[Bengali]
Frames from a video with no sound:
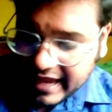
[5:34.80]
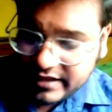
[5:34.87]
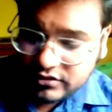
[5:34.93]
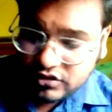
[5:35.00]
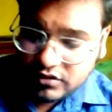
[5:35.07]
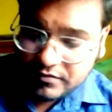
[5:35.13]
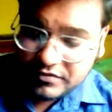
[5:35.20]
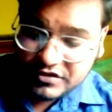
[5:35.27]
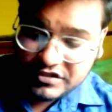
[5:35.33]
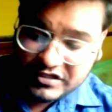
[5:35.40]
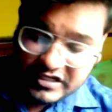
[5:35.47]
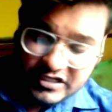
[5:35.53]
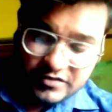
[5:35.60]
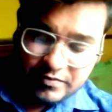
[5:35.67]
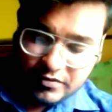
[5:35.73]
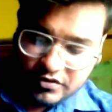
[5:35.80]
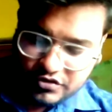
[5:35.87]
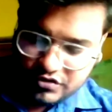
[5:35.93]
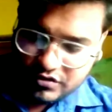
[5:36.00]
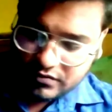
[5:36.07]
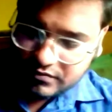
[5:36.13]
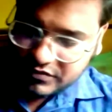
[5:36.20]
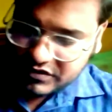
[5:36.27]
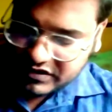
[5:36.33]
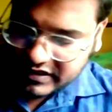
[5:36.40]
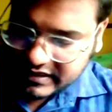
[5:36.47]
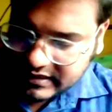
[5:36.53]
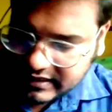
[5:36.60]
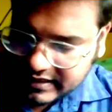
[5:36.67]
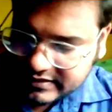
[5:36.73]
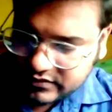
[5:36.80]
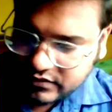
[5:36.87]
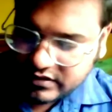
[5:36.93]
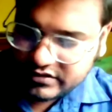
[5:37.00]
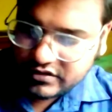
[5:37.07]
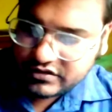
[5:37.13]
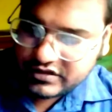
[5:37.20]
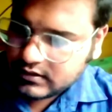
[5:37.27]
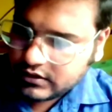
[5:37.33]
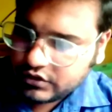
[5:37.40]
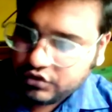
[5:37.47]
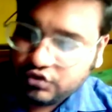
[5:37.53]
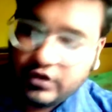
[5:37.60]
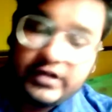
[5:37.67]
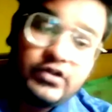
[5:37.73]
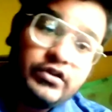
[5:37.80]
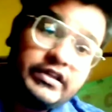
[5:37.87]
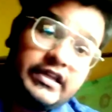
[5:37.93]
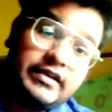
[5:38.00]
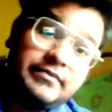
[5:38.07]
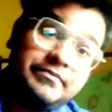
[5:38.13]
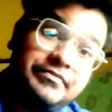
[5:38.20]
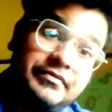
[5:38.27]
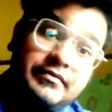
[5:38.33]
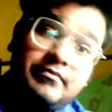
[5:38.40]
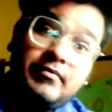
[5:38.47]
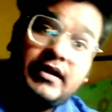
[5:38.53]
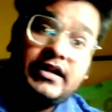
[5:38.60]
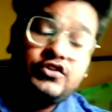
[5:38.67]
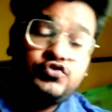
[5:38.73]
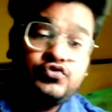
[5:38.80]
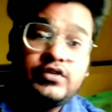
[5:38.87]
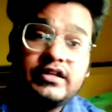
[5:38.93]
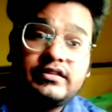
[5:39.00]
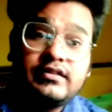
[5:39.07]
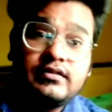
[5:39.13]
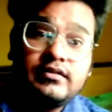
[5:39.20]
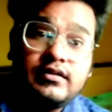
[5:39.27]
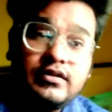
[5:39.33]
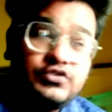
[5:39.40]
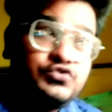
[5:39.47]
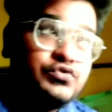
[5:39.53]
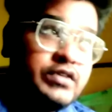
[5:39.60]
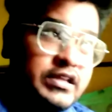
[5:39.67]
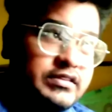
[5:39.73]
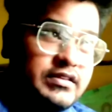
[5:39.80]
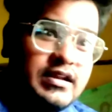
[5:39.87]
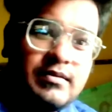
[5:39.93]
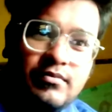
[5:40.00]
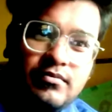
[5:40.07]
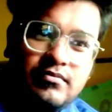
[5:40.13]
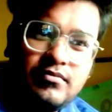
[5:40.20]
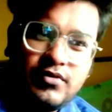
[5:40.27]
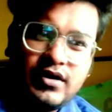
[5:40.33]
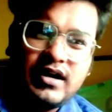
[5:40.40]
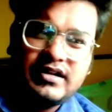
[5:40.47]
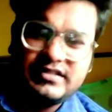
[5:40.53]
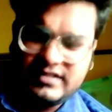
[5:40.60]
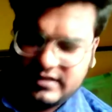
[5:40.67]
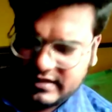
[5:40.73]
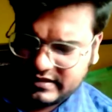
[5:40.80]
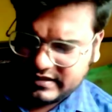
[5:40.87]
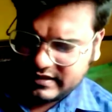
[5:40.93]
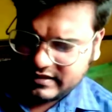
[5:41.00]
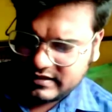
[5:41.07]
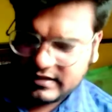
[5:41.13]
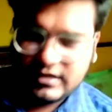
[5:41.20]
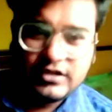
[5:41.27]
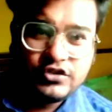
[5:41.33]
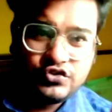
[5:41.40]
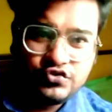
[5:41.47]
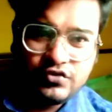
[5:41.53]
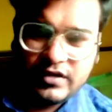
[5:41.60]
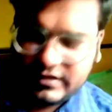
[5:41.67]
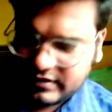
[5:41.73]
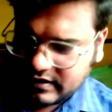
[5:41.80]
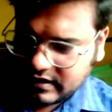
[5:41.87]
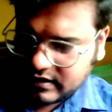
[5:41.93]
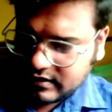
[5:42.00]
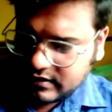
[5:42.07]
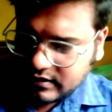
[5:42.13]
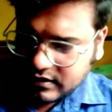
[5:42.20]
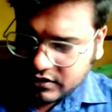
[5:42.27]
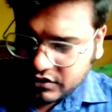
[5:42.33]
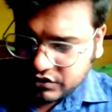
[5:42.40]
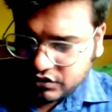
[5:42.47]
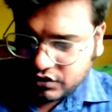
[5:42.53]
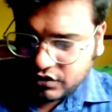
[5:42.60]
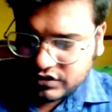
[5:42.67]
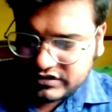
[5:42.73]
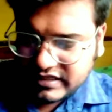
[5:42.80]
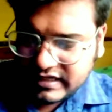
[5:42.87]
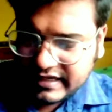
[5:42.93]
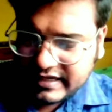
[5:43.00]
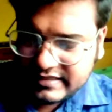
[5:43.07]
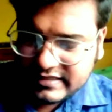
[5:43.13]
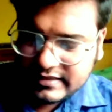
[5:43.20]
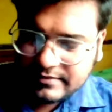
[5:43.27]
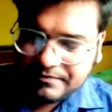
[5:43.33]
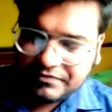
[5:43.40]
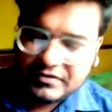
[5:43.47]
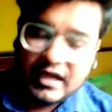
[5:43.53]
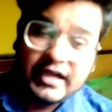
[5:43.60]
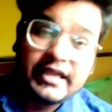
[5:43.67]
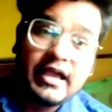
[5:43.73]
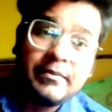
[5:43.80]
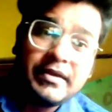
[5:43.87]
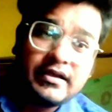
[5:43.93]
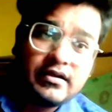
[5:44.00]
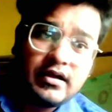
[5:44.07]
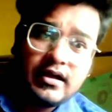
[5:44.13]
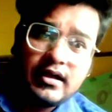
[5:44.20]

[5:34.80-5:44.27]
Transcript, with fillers: একদম শেষ প্রশ্ন সেটা গাইজ করেছে হচ্ছে দৈনন্দিন মানে সুনেত্রা সুনেত্রা মুখার্জি আই থিঙ্ক সুনেত্রা তো সে লিখেছেন তাকে আমি